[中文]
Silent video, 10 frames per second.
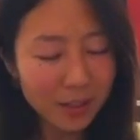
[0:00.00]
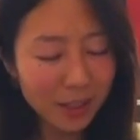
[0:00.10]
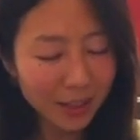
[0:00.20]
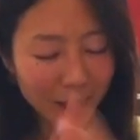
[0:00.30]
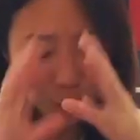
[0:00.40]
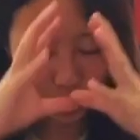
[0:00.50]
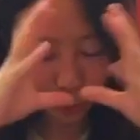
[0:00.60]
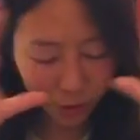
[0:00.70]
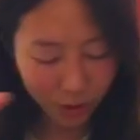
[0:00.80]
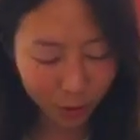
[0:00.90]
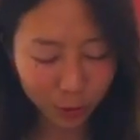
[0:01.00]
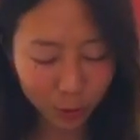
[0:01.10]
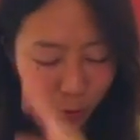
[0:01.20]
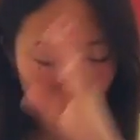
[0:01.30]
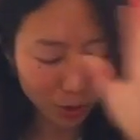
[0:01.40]
人类所有
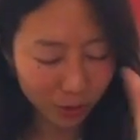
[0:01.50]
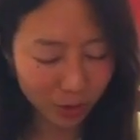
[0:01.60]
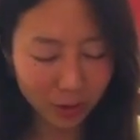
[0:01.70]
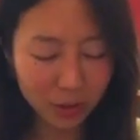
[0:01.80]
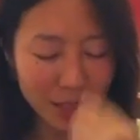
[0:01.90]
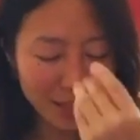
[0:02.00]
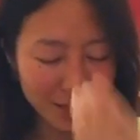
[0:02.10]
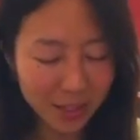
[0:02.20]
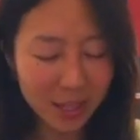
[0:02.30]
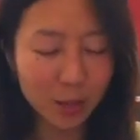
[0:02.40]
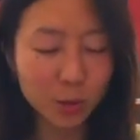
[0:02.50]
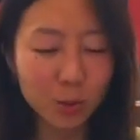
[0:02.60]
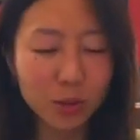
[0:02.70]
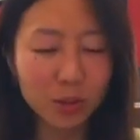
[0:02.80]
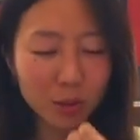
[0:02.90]
所有的现象、
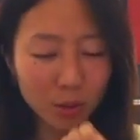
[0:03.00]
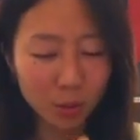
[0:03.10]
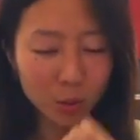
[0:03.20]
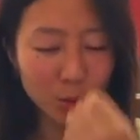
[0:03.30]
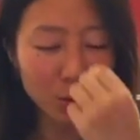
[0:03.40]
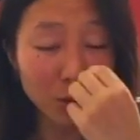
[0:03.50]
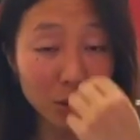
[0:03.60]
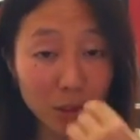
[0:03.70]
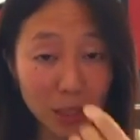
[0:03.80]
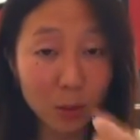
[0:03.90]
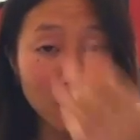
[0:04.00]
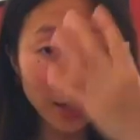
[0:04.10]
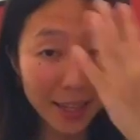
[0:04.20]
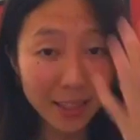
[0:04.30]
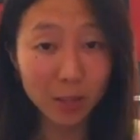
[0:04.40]
所有的动作、行为、
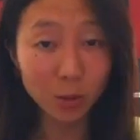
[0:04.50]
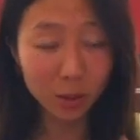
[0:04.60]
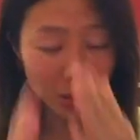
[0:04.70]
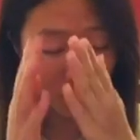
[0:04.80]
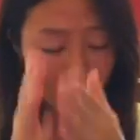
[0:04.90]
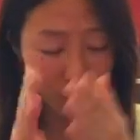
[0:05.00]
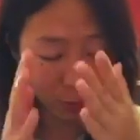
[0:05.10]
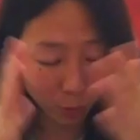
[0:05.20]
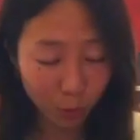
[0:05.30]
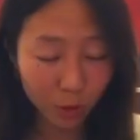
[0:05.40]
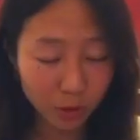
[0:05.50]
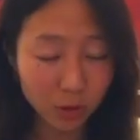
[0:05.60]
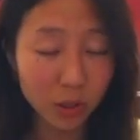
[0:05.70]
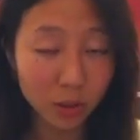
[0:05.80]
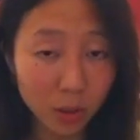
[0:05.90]
看见的东西，其实不过
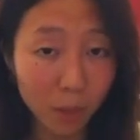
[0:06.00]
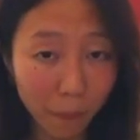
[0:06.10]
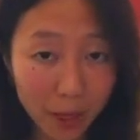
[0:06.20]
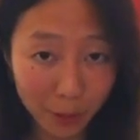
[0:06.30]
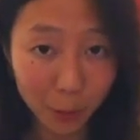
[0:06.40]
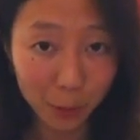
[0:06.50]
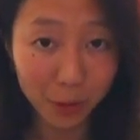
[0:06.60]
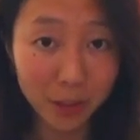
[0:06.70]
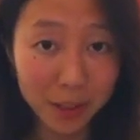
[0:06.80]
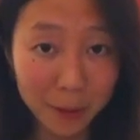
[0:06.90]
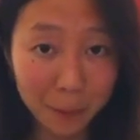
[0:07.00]
是振动频率而已。